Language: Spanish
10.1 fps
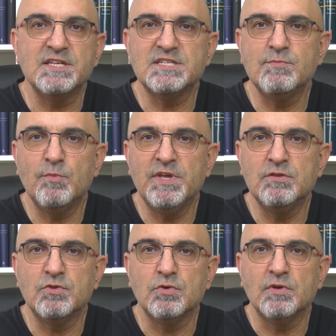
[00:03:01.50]
ese
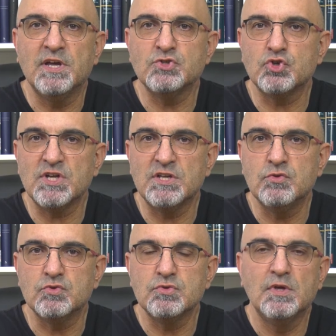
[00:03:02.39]
momento, esos
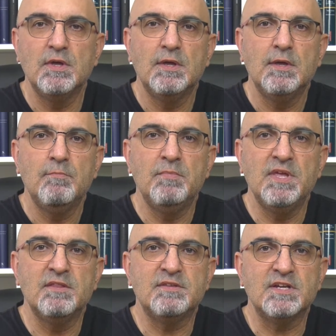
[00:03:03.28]
años.
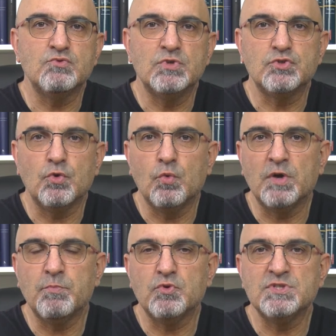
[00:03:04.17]
Mientras nuestro
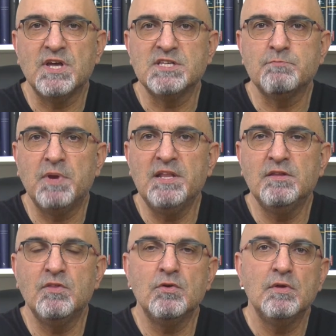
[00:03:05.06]
cuerpo sea
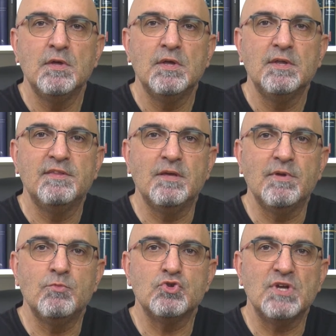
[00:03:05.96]
espléndido,
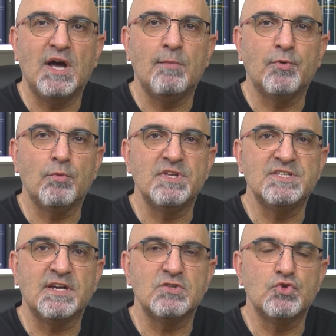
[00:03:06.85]
debemos
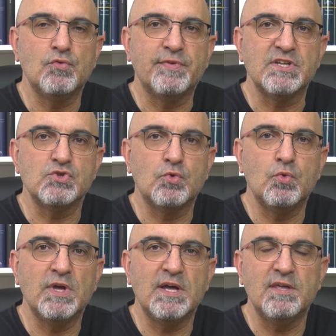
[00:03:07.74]
aprovechar su
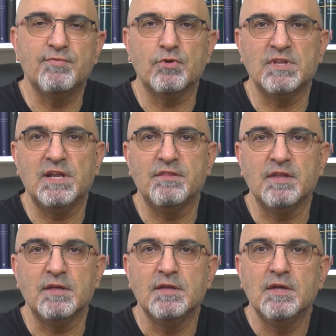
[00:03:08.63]
frescura y fortaleza,